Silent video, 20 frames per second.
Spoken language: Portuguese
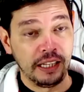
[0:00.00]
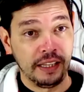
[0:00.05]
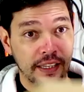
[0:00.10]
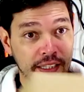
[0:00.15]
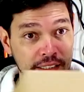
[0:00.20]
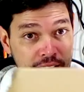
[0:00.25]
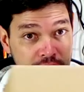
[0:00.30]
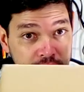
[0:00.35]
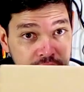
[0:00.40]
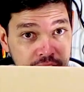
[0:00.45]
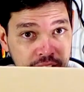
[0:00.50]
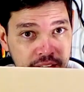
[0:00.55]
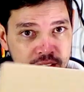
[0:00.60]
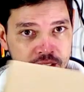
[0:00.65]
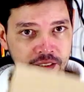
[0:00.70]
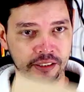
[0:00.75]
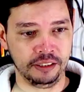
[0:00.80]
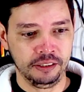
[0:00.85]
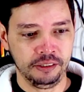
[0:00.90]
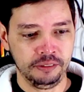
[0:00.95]
Essa é a
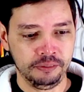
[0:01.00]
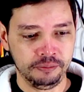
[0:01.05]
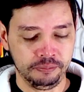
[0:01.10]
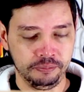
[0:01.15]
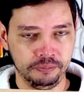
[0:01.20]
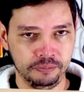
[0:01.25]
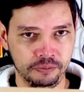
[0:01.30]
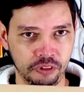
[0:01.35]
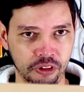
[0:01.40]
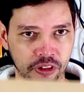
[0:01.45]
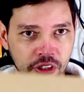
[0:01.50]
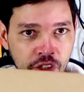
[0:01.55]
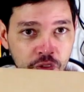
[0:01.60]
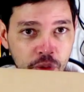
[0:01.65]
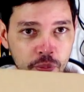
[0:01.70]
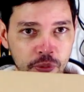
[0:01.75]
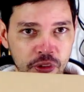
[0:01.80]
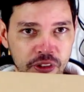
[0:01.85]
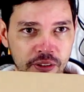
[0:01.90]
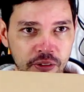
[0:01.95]
terceira. Não
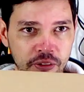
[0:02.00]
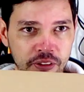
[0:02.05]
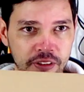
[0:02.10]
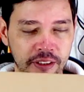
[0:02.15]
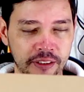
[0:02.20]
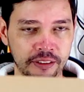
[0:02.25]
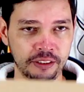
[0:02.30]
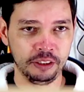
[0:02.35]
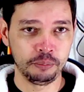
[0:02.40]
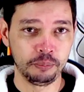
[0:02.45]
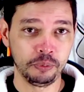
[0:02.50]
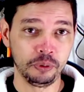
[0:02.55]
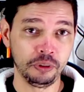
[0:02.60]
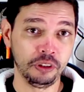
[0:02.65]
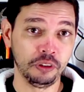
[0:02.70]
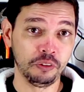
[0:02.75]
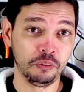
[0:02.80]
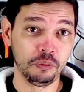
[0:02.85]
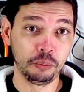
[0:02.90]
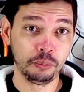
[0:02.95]
vou mostrar o que tem dentro
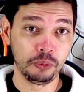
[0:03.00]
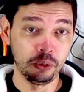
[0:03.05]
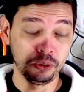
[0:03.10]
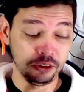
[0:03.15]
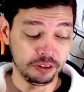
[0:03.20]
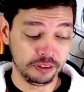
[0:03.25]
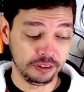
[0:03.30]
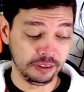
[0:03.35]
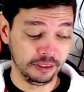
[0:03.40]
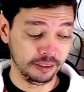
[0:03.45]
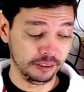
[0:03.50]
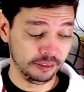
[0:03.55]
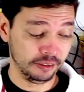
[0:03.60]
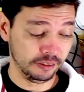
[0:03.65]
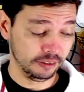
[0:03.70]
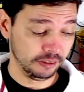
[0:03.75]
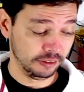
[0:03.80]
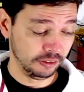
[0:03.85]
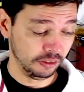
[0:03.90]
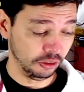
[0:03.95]
porque eu vou mostrar.
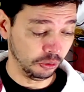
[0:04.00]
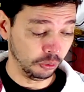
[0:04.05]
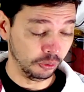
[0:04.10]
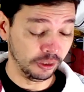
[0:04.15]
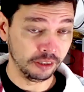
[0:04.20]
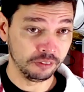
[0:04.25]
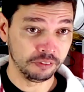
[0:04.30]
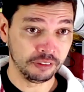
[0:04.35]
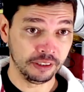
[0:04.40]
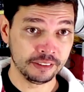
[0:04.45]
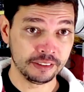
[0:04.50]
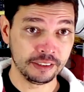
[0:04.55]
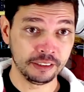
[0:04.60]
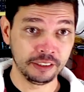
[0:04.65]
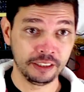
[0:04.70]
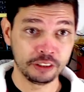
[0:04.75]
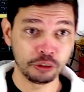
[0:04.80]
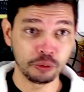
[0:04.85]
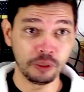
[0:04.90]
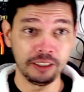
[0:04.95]
Eu gravar. Essa
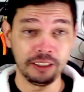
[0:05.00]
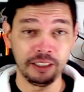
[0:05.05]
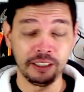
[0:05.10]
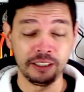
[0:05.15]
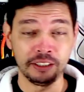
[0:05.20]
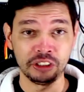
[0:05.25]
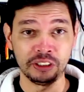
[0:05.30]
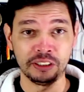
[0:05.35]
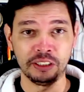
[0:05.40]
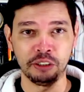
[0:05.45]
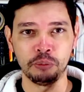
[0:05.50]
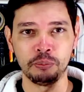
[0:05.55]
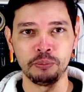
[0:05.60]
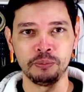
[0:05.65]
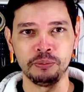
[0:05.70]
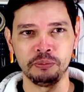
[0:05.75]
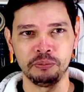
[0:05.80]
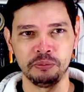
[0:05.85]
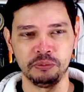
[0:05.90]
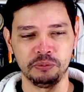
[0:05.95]
aqui é só a caixa, tá com
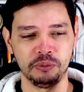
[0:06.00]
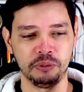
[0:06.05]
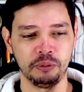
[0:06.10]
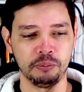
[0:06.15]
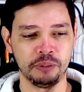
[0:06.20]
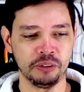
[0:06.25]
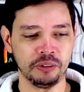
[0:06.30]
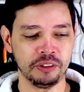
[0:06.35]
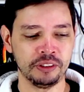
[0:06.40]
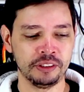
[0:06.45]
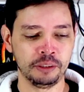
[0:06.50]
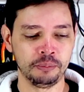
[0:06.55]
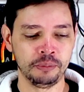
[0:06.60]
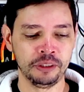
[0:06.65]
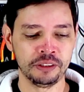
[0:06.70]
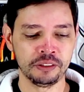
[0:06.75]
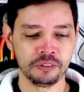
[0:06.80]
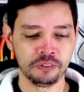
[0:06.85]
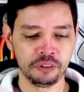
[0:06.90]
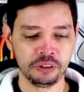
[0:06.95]
umas coisinhas
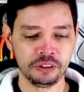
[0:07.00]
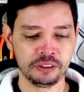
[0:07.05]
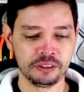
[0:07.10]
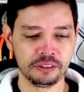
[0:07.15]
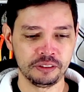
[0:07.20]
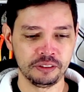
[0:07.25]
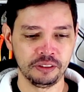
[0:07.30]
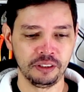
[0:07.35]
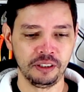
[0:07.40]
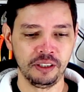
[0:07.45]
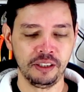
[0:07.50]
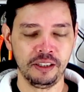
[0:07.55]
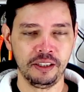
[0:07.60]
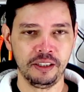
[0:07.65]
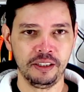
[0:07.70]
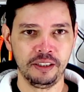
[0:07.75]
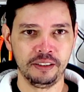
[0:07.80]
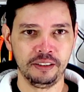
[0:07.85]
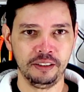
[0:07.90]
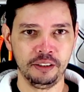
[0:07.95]
minhas, eu vou
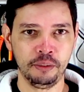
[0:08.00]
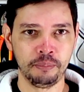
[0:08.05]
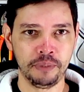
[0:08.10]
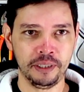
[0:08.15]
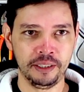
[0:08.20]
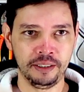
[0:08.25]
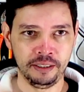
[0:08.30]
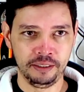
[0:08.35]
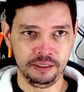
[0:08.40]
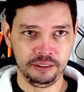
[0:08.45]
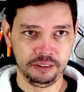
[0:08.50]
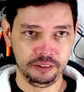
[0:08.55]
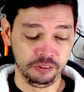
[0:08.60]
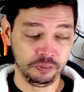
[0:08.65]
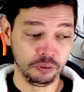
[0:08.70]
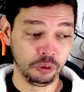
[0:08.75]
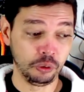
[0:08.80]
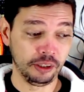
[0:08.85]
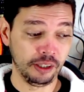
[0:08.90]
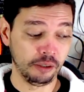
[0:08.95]
limpar ela e
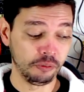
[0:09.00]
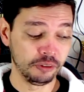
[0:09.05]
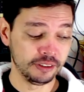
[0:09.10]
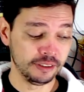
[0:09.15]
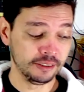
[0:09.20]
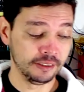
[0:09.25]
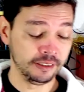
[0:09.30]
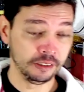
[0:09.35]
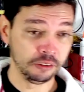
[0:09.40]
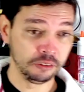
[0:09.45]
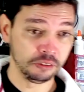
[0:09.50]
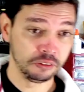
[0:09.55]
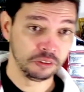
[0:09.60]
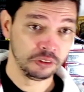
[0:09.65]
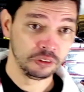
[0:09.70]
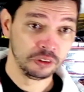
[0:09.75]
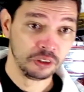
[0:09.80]
vou colocar coisa dentro.